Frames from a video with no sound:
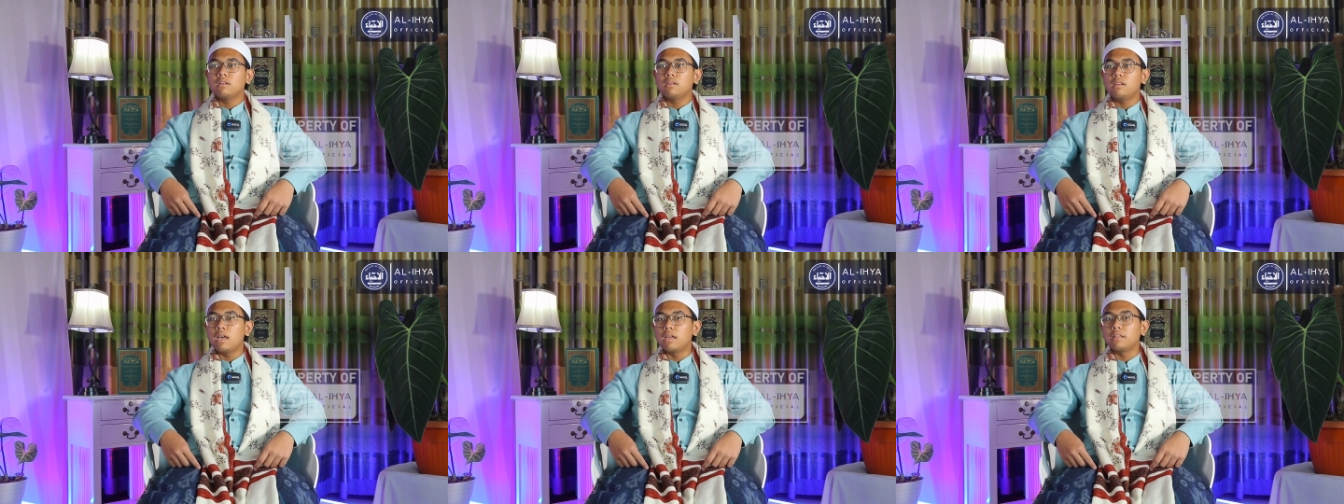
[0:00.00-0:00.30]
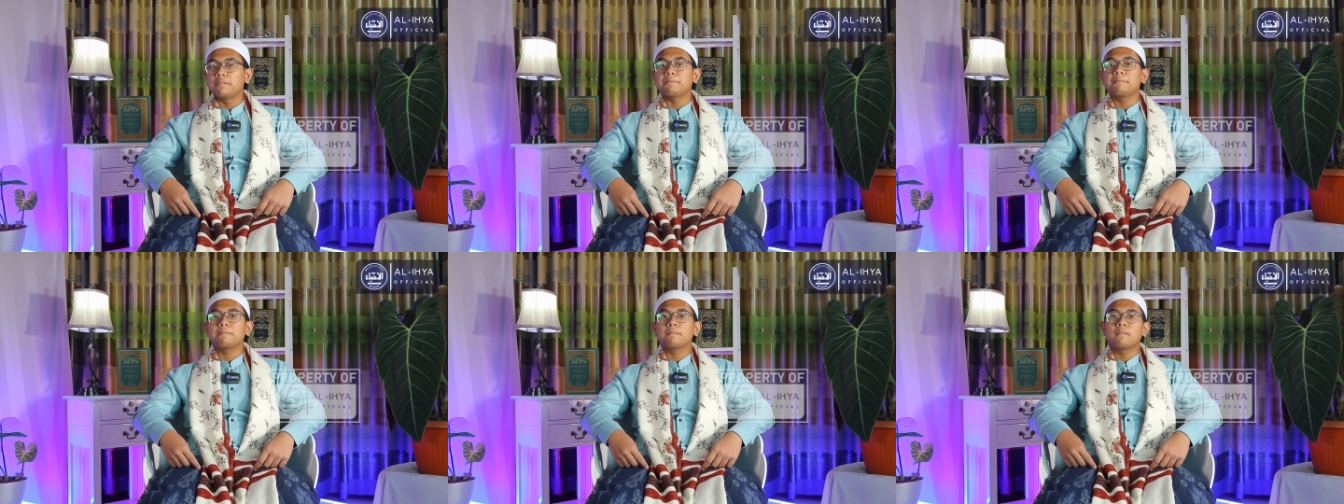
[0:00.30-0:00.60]

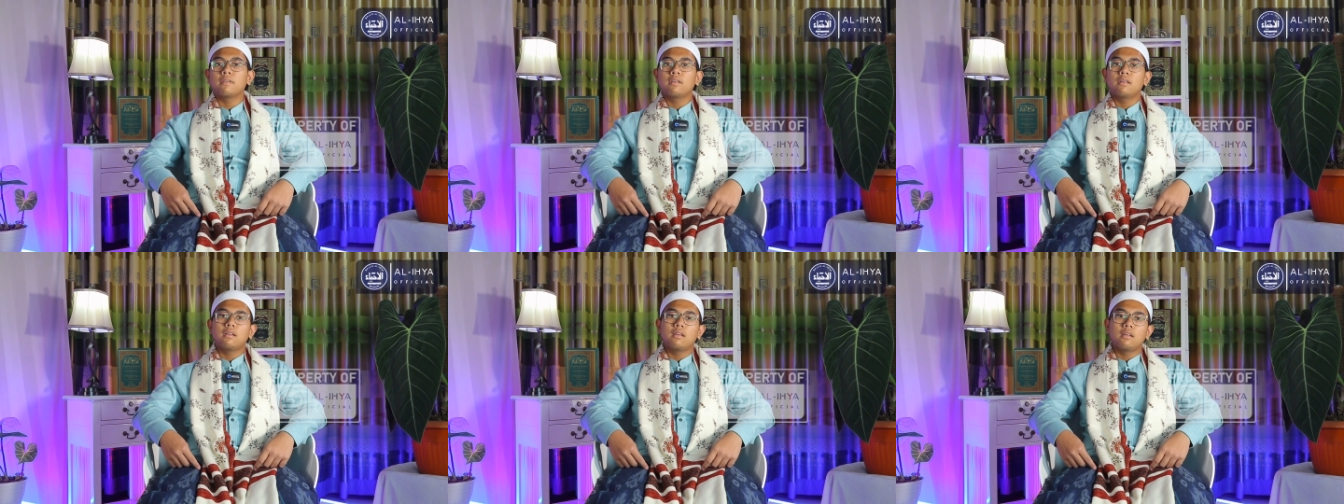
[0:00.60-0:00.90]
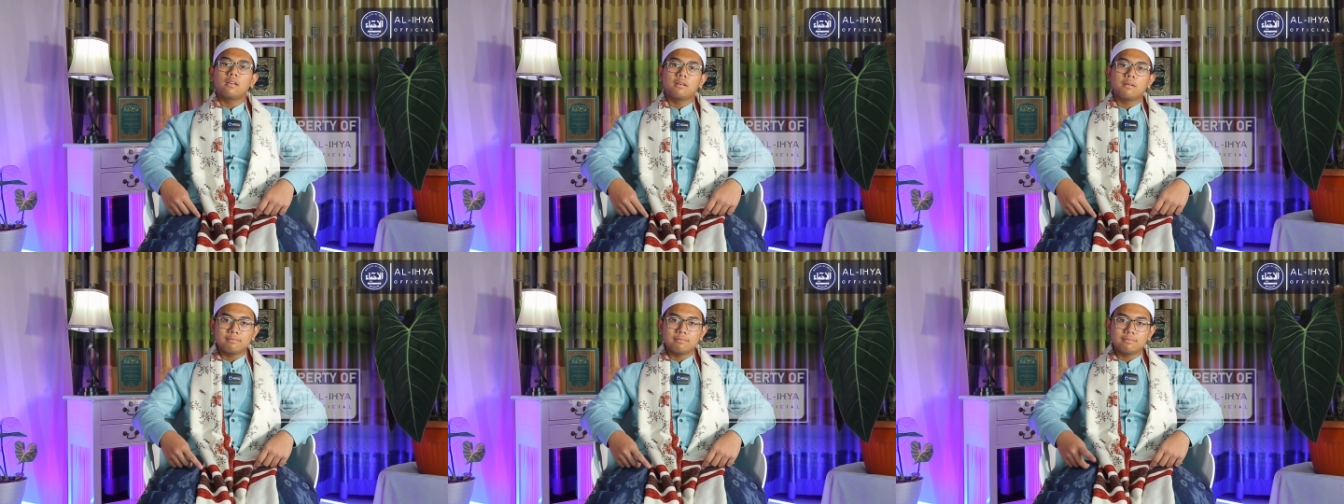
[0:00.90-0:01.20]
dan
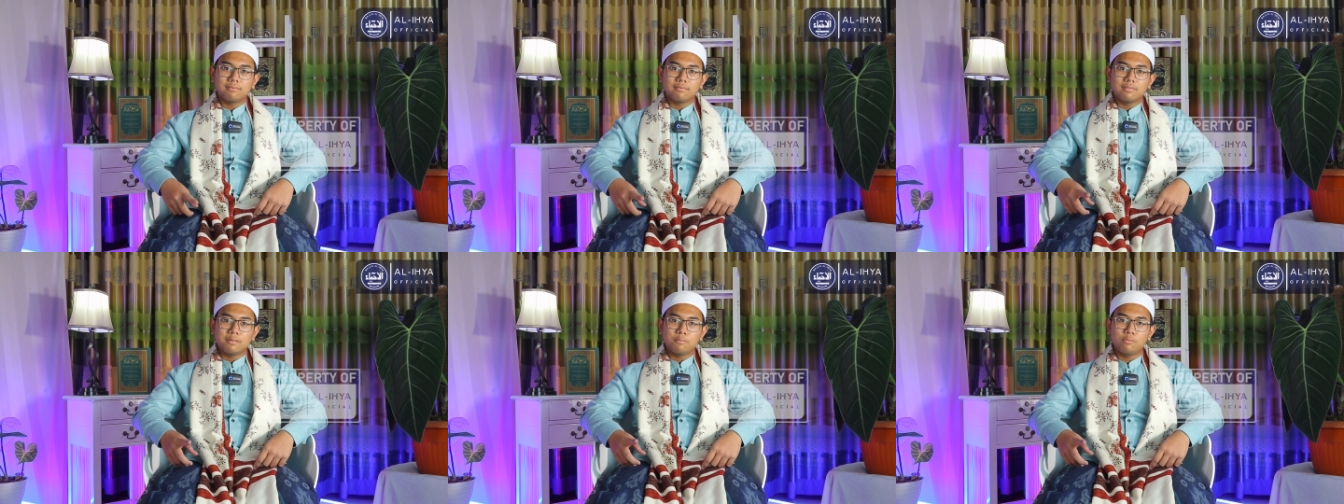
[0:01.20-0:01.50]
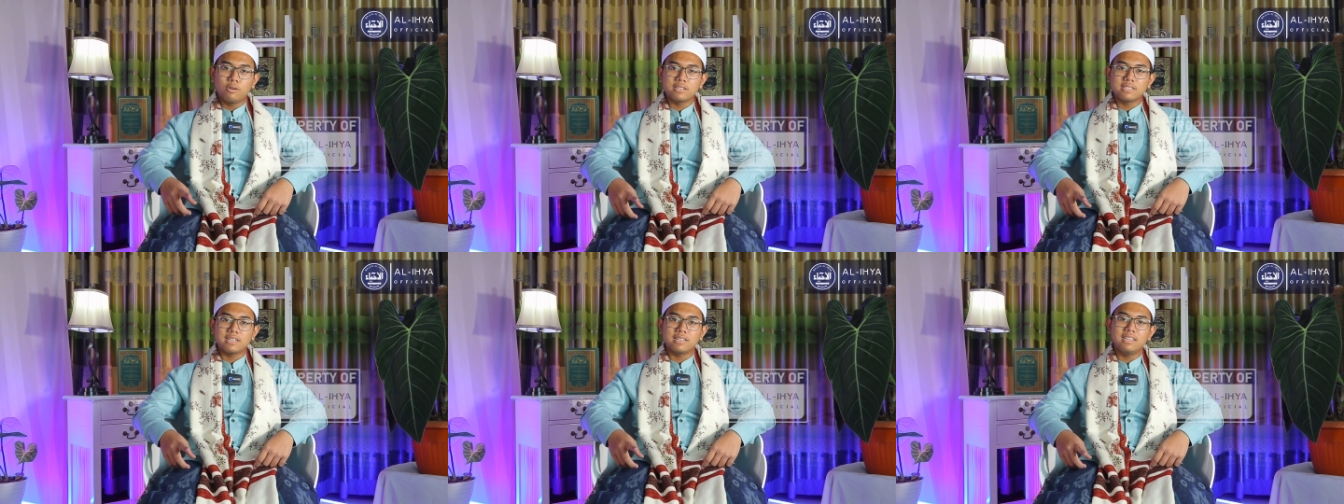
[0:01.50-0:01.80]

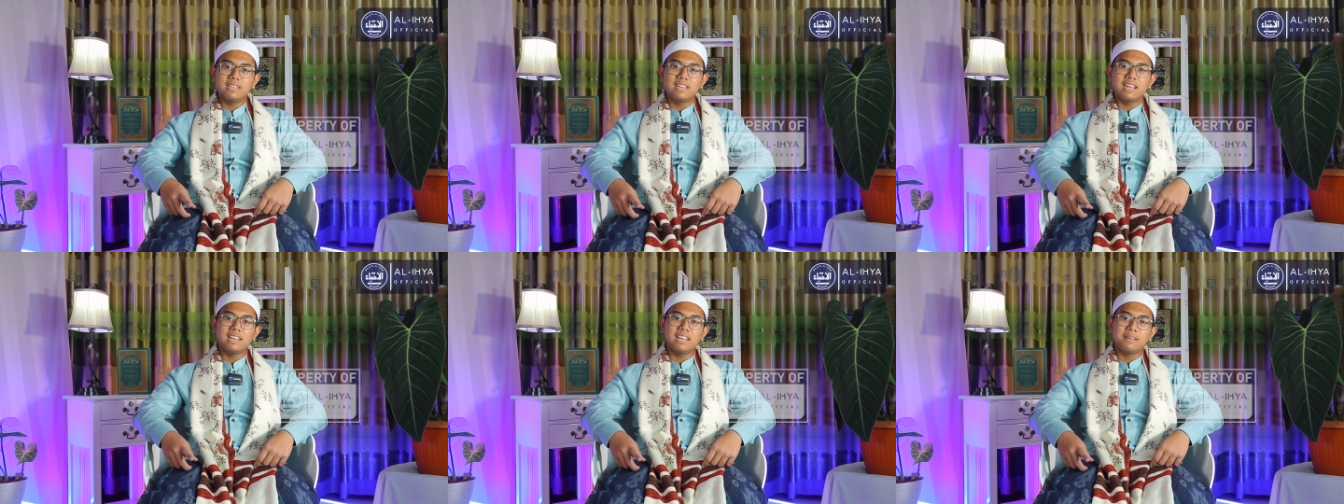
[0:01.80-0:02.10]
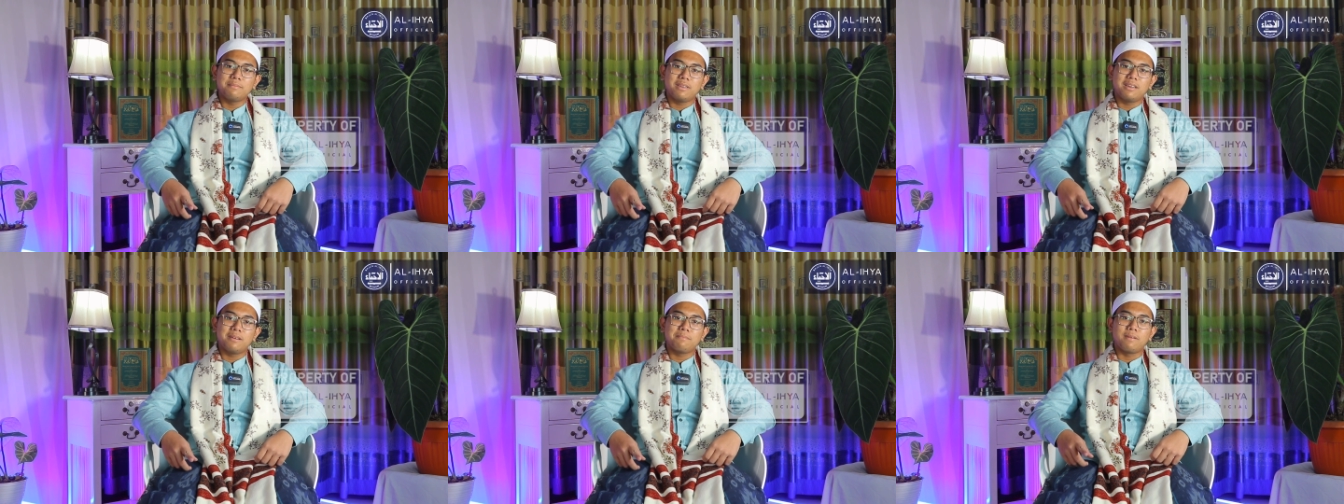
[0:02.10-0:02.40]
puasa di
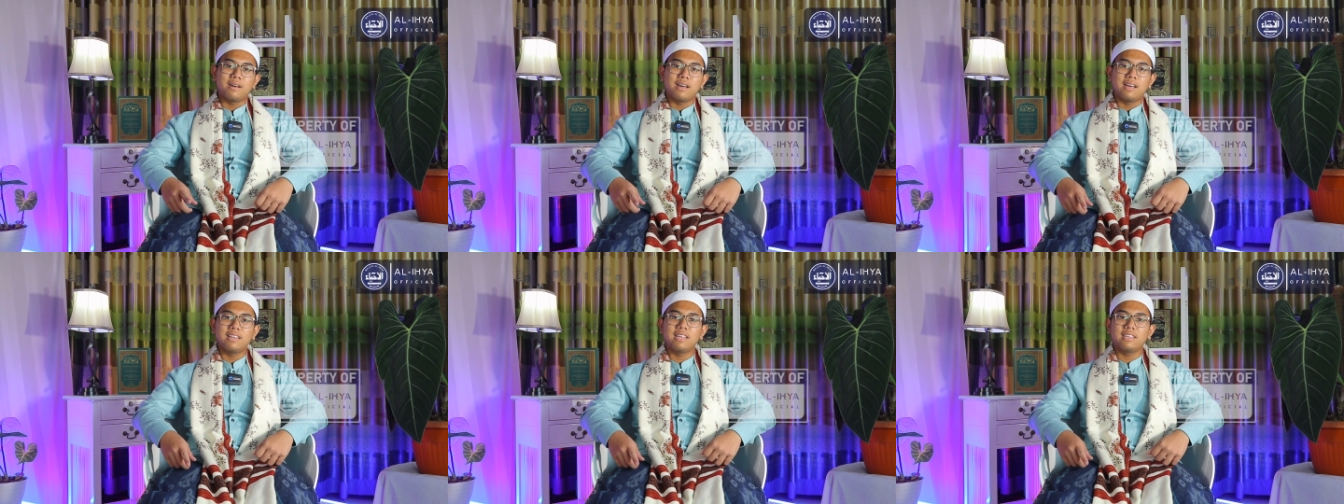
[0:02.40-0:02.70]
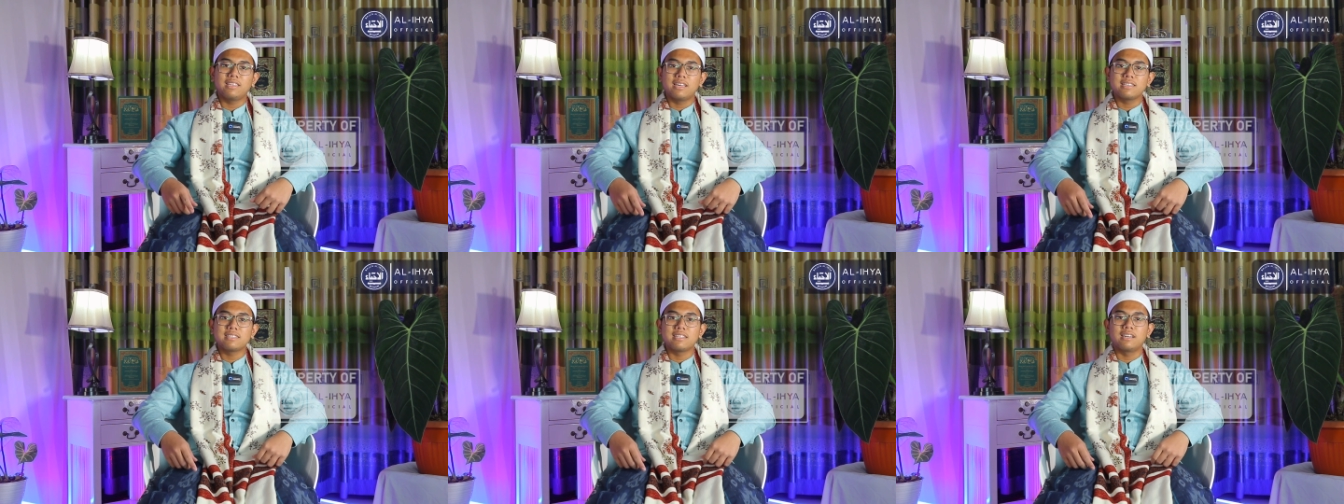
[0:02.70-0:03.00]
dalamnya
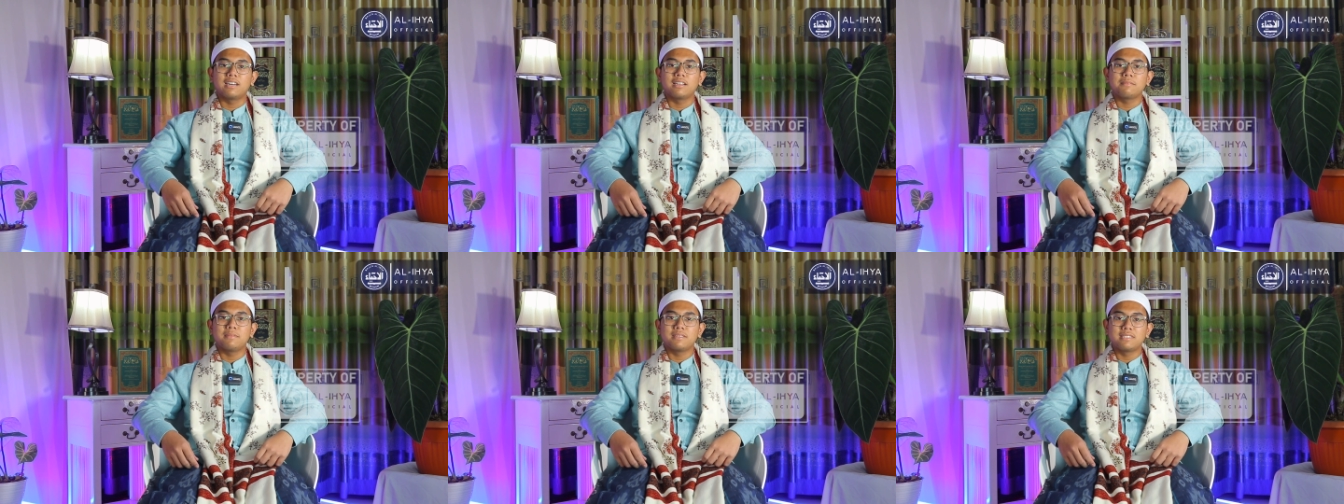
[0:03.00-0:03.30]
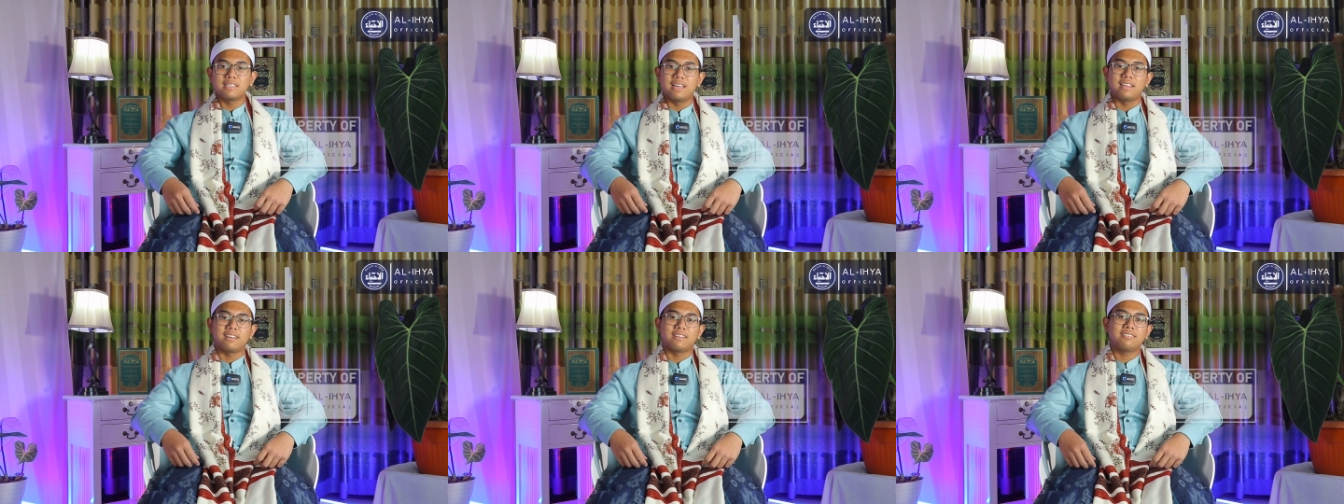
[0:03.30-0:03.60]
pahalanya sangat
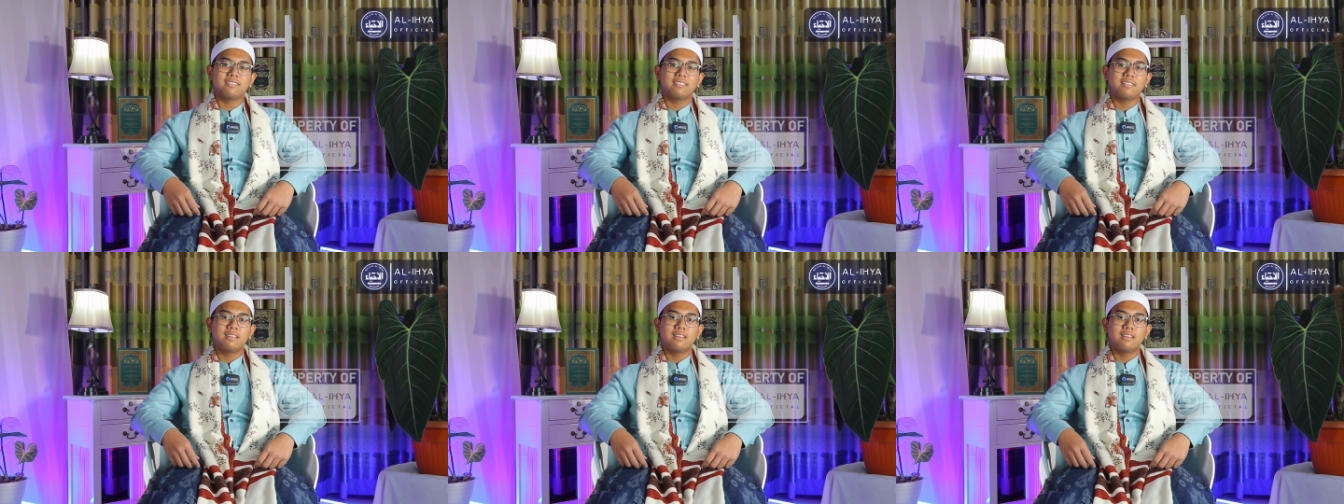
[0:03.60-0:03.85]
besar.